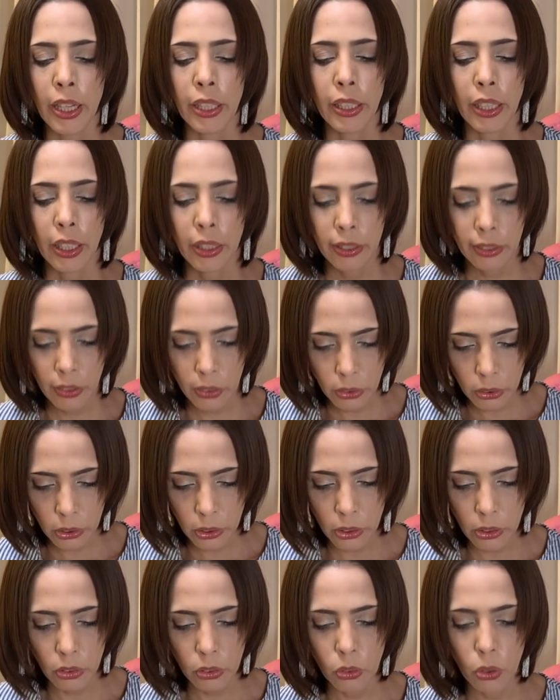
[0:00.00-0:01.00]
結
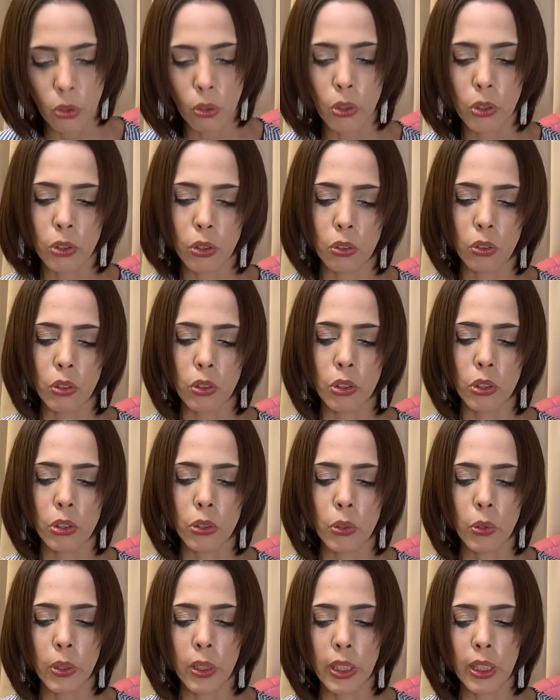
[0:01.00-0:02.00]
局当初の
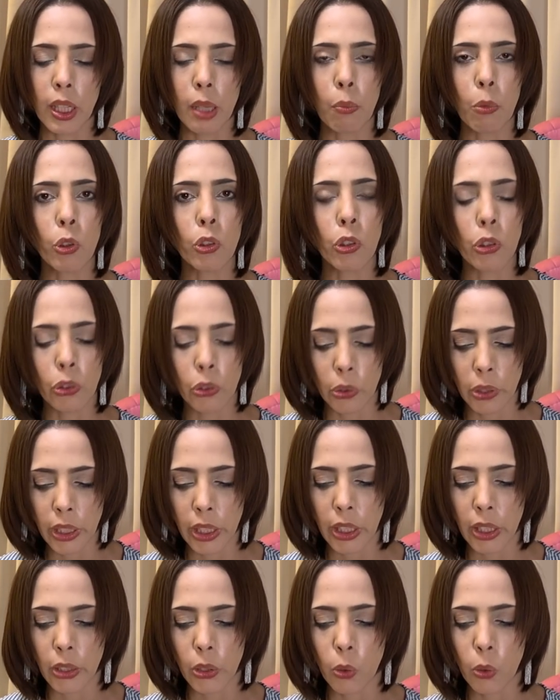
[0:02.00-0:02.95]
強気なものより